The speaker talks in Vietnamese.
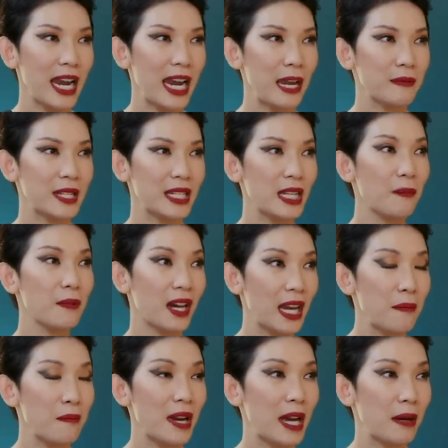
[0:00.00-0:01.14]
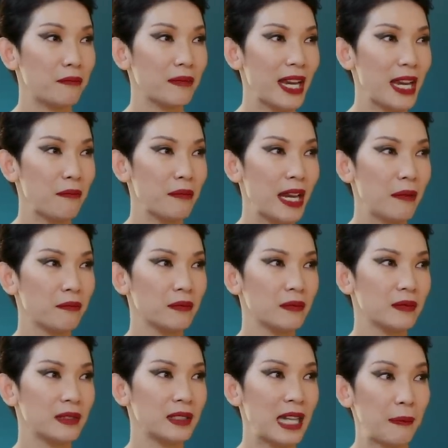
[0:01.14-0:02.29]
em sẽ chấp nhận, em làm em
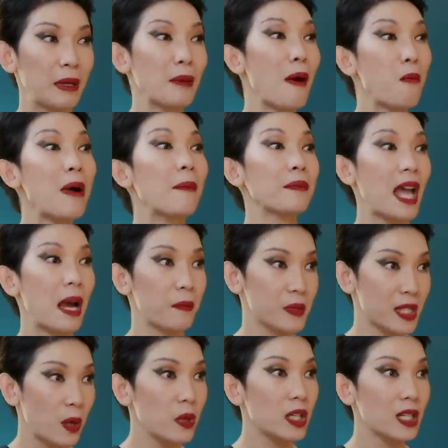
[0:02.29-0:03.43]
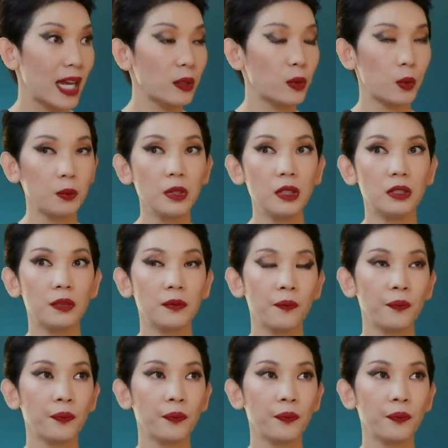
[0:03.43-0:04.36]
em làm cái bóng âm thầm sau lưng ảnh cũng được.